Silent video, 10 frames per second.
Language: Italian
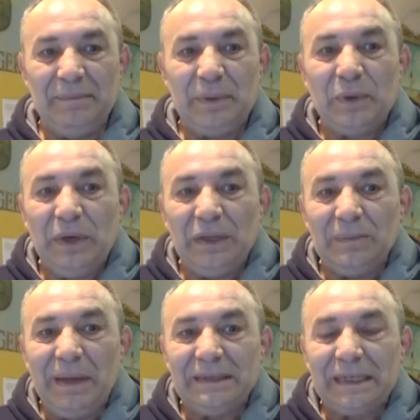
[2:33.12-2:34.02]
Per cui la
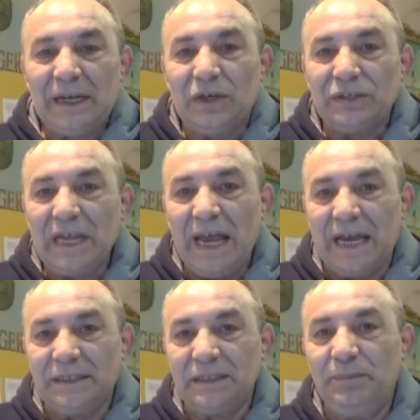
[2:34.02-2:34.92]
domanda che cos'è
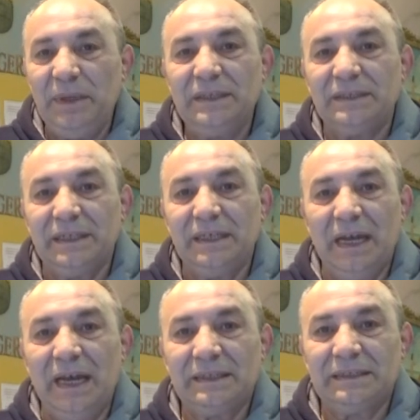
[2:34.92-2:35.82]
che ci spinge
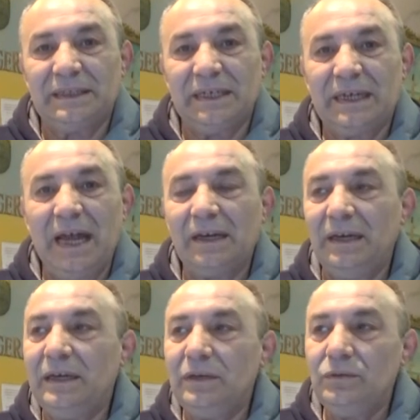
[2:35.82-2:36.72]
a
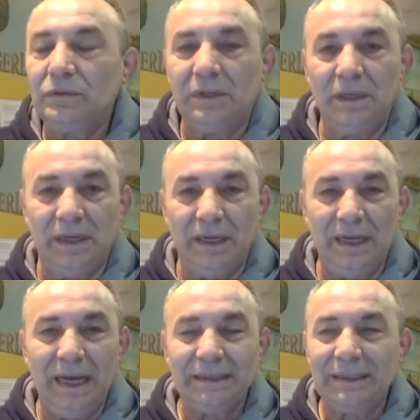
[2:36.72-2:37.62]
cercare l'inutile
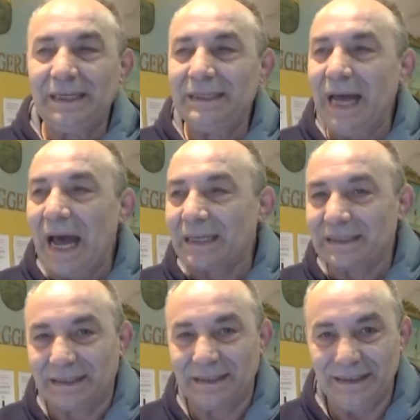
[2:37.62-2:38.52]
e a
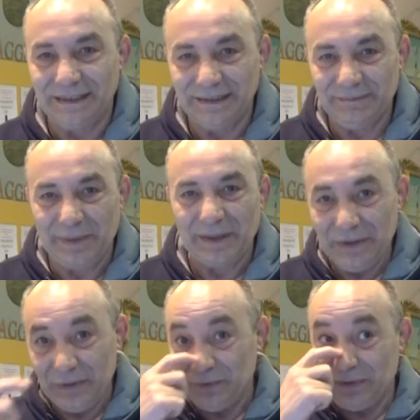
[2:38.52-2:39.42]
dannarci per
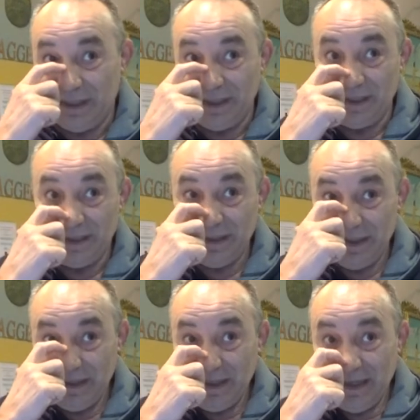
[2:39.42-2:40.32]
l'inutile
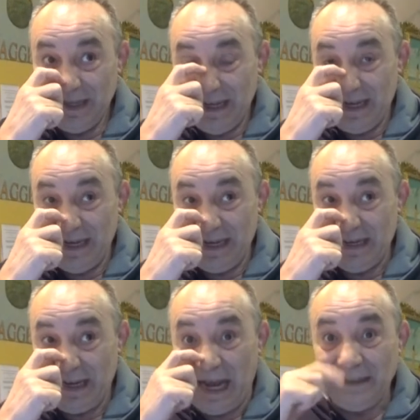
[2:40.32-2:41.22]

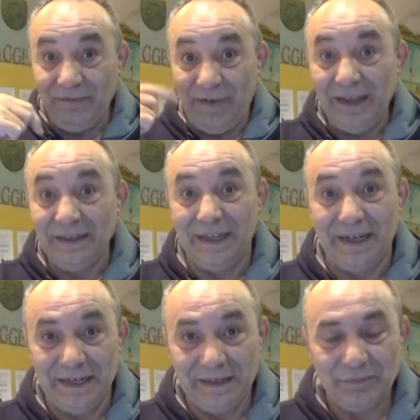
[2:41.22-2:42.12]
e a
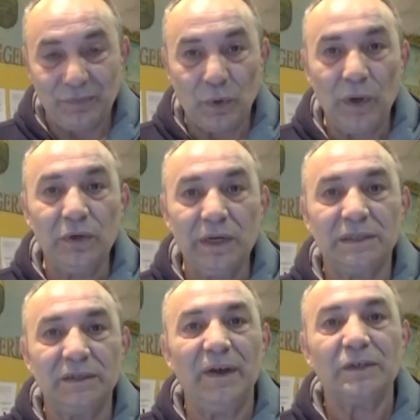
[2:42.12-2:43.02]
difendere quello che
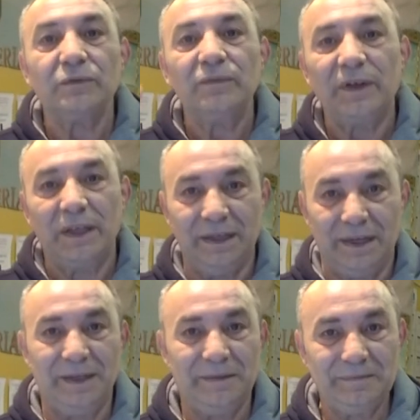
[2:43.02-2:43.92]
ci fa
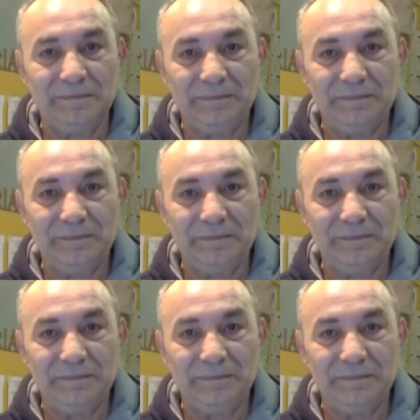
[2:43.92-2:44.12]
soffrire?